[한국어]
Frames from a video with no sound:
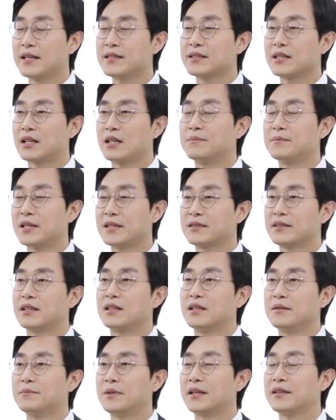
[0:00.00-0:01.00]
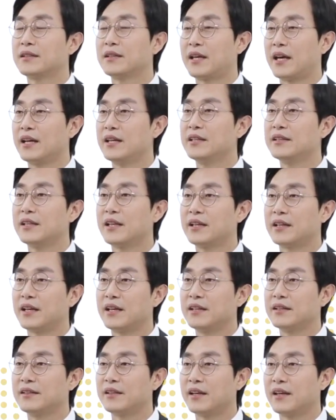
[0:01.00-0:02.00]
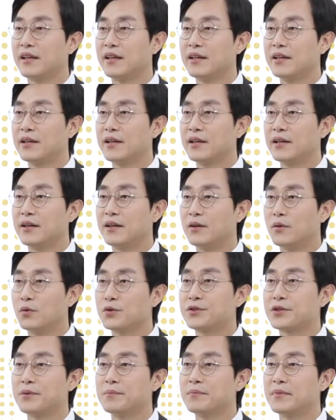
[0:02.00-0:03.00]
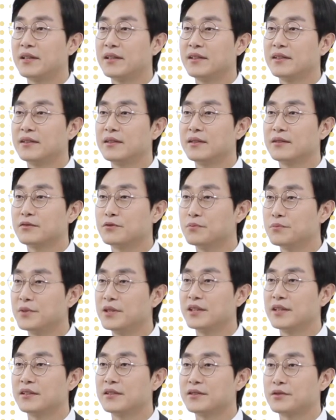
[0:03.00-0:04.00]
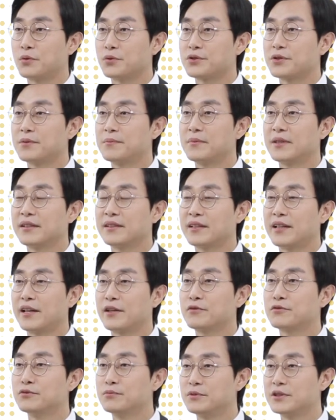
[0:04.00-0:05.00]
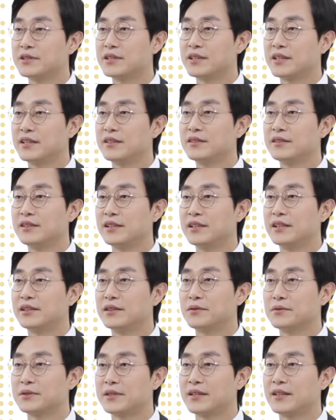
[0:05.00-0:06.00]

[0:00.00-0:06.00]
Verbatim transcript: 한 사람 한 사람 한 개인의 개인의 5천만 국민이 있듯이 5천만 개의 꿈을 지키는 일이라고